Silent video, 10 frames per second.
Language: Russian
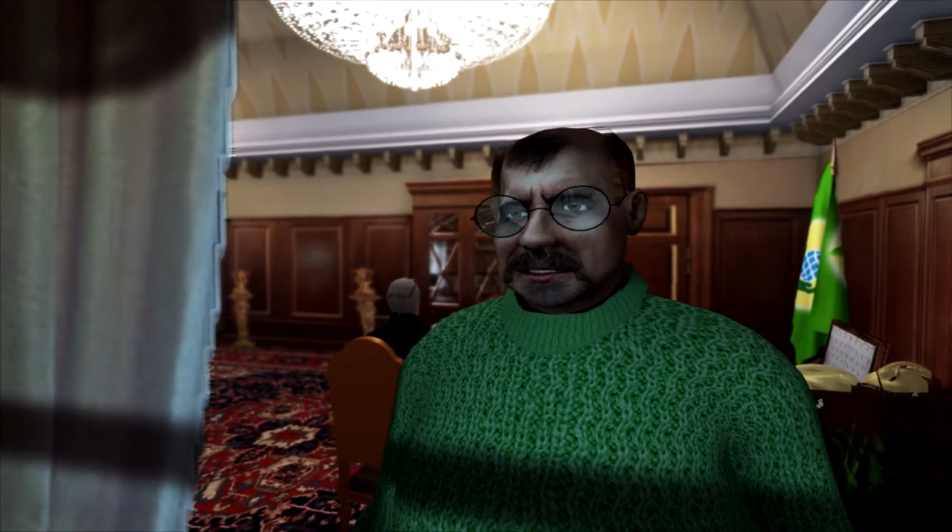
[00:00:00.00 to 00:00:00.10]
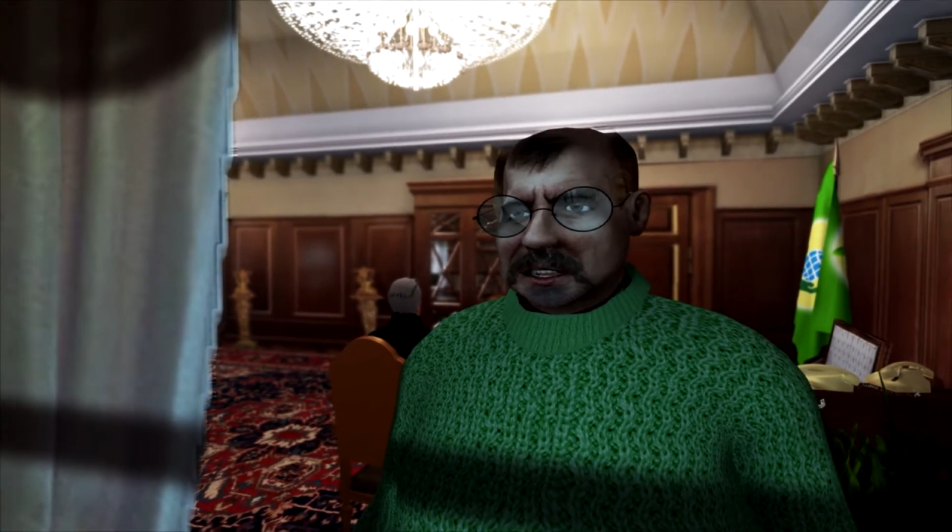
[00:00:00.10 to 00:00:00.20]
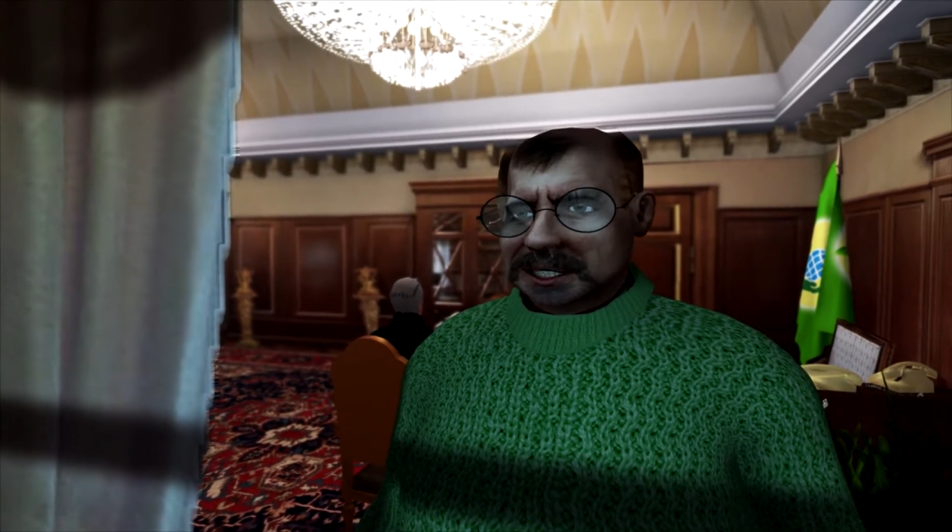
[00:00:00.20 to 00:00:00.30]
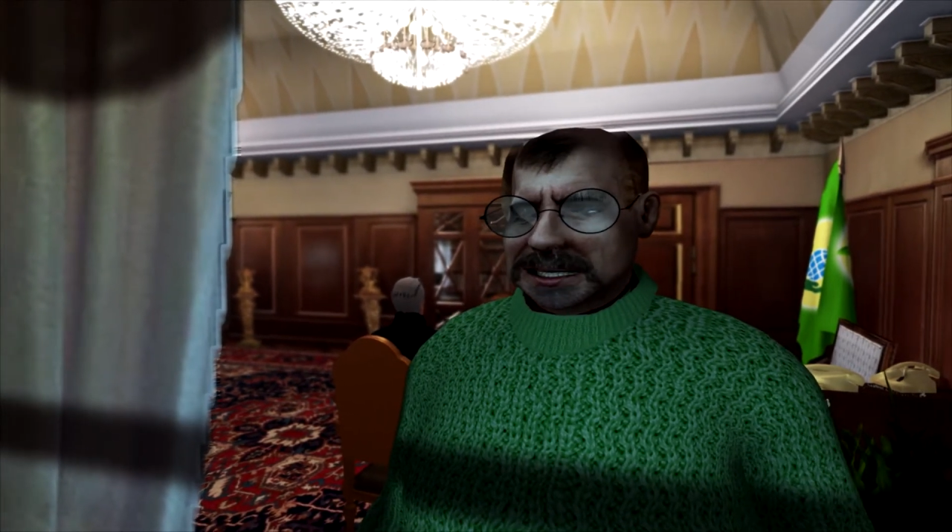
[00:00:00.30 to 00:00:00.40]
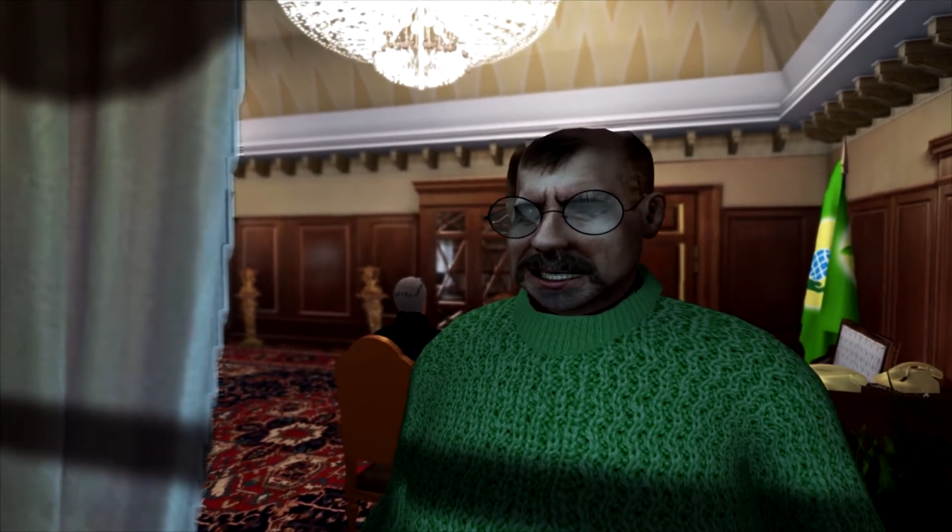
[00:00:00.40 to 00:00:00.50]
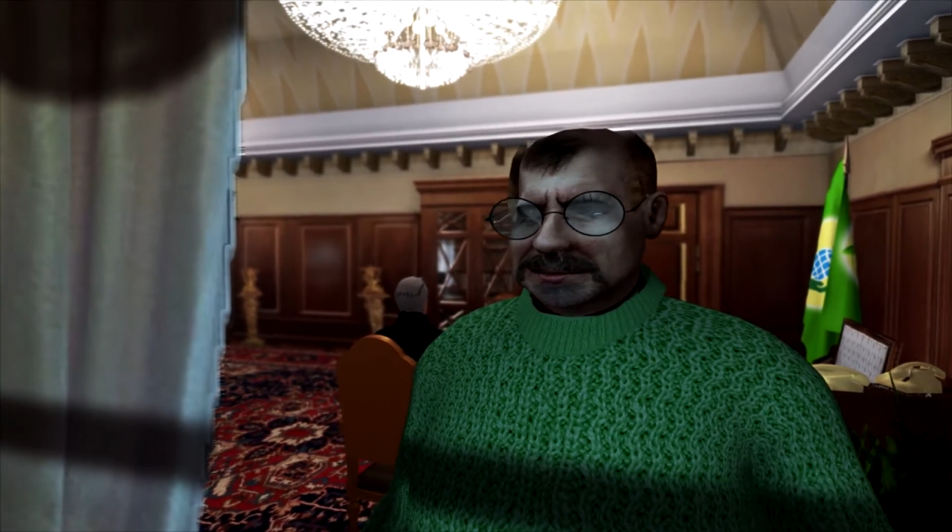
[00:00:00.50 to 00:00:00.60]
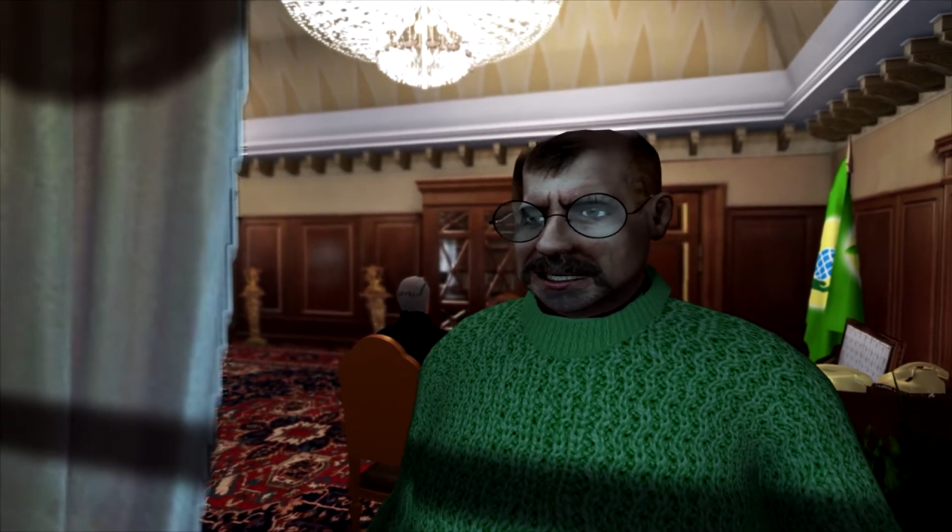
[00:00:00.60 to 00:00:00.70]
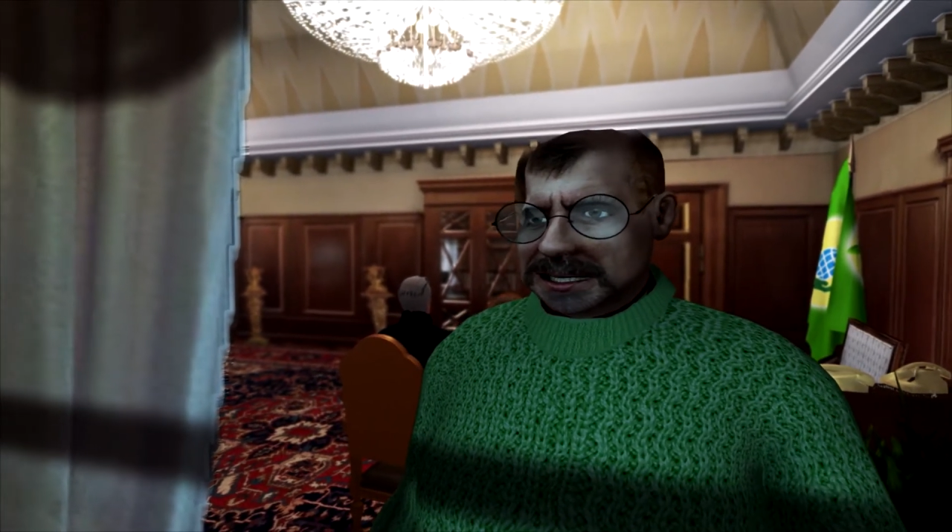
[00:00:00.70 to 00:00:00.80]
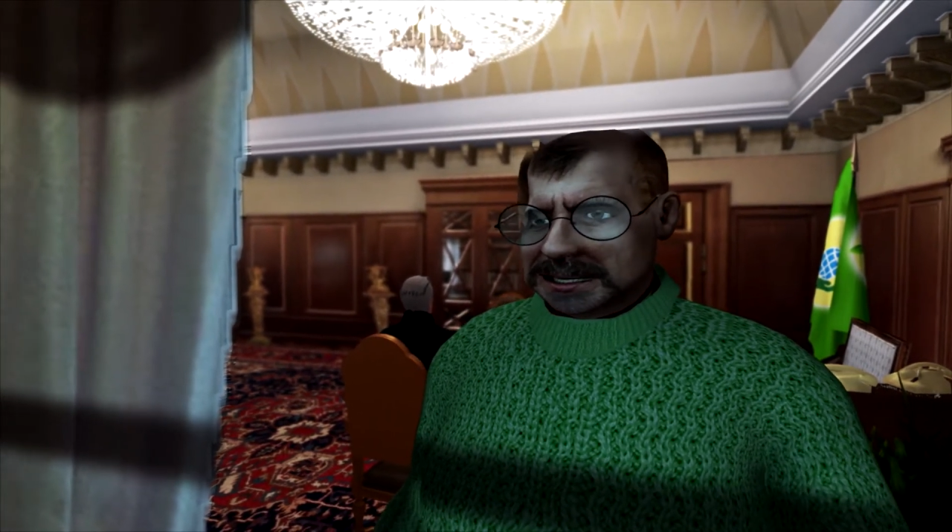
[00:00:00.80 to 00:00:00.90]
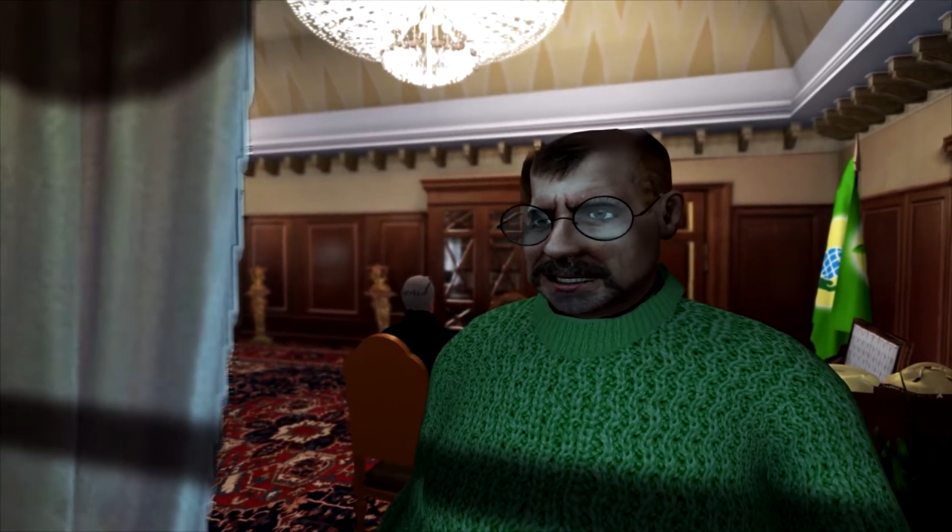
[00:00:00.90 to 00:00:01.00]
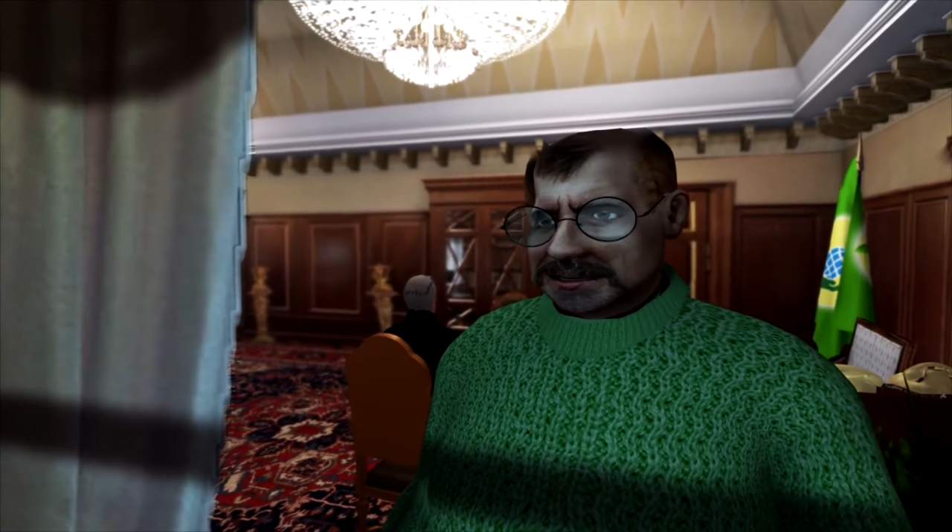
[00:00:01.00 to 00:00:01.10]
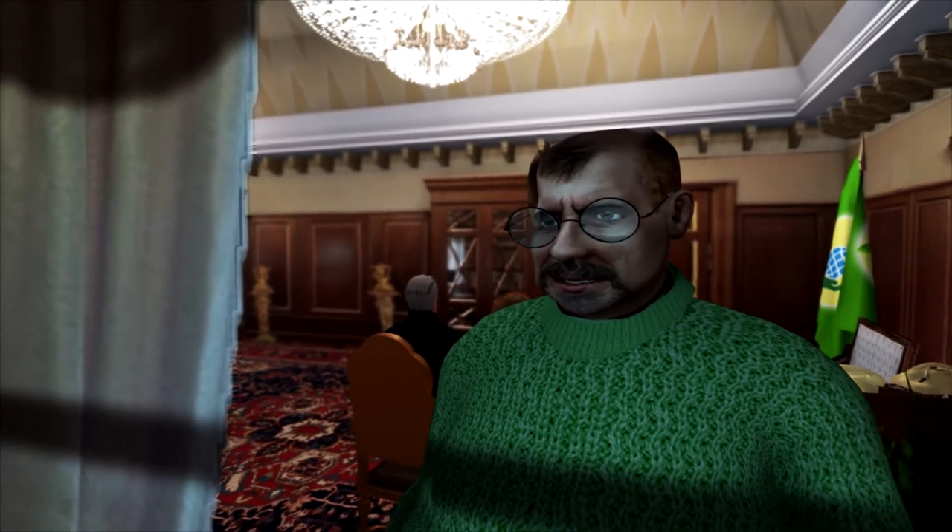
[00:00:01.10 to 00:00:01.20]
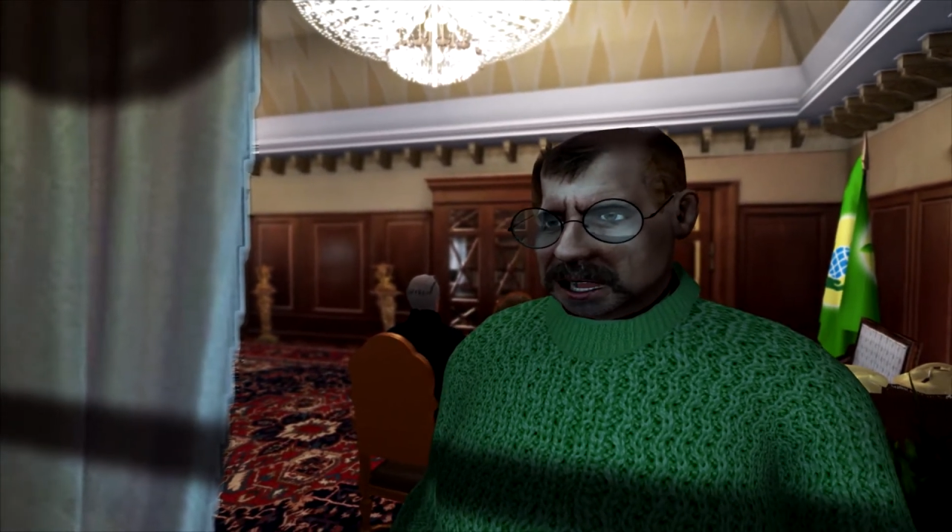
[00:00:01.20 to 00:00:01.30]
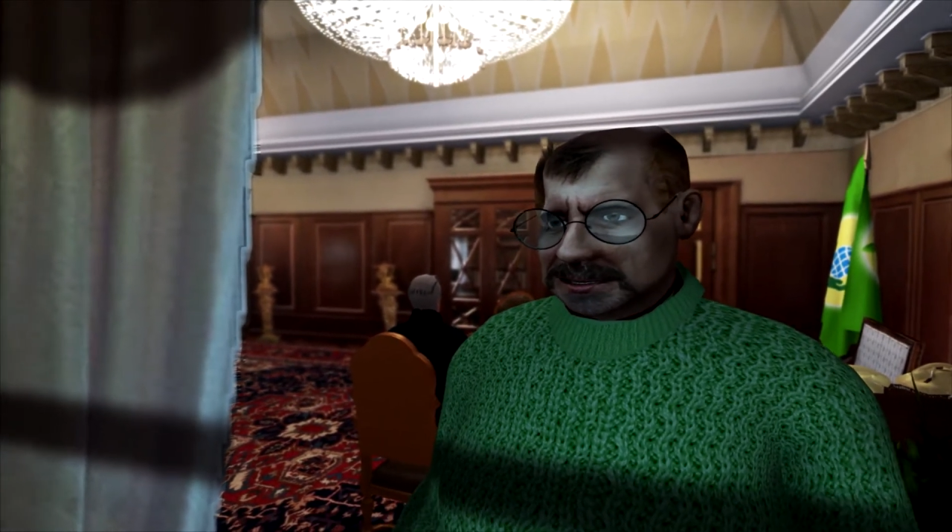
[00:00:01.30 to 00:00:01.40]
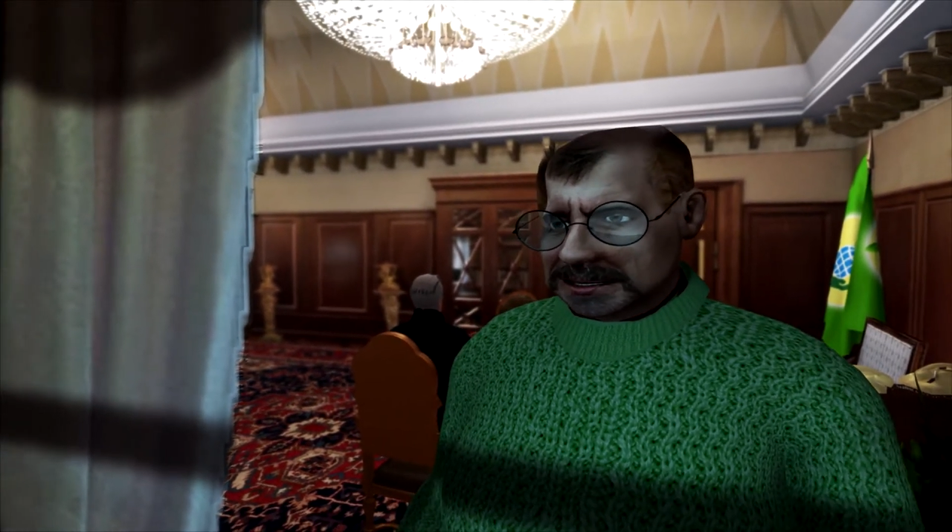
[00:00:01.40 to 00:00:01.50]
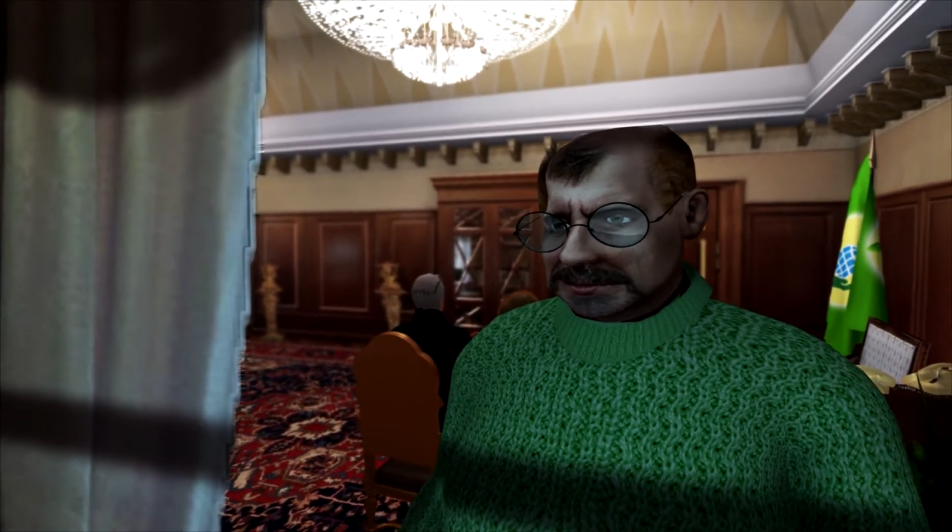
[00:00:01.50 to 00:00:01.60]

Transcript: Очень скоро не осталось